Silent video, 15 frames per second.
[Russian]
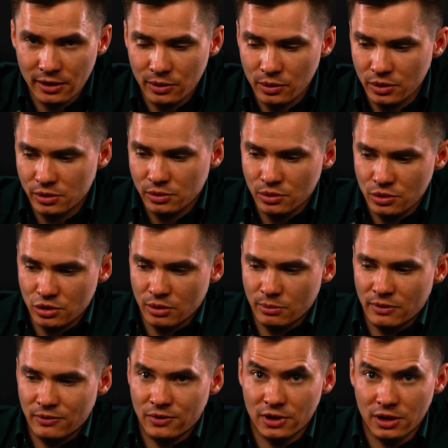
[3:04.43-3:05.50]
То есть то, что
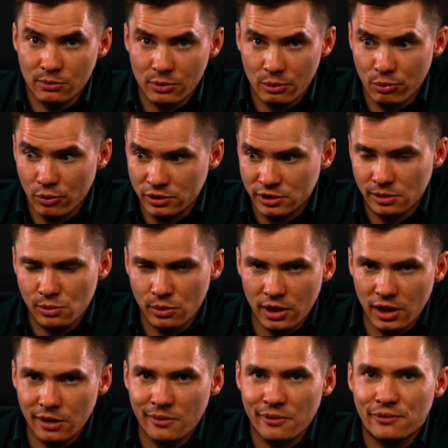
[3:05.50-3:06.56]
мы видим. И после угольного